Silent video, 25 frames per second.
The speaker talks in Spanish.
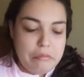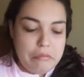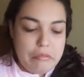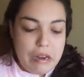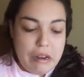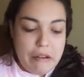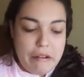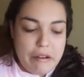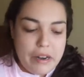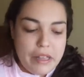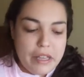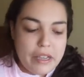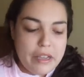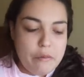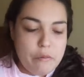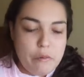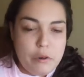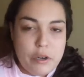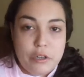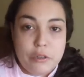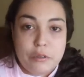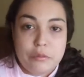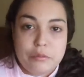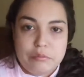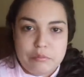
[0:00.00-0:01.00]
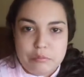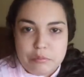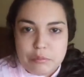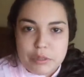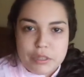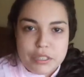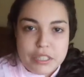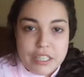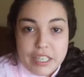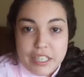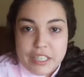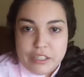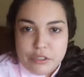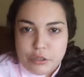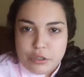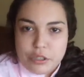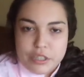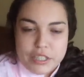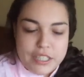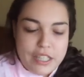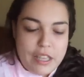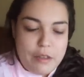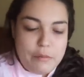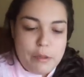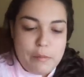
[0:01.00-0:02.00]
la verdad que bueno, pues que eso,
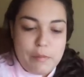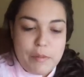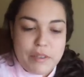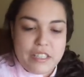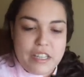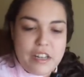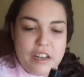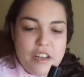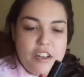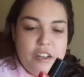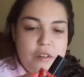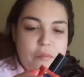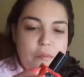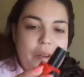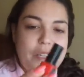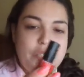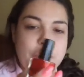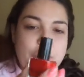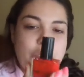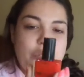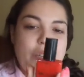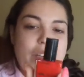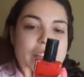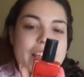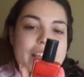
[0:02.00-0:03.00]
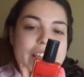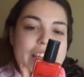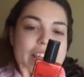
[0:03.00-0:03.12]
que está bien para salir del paso.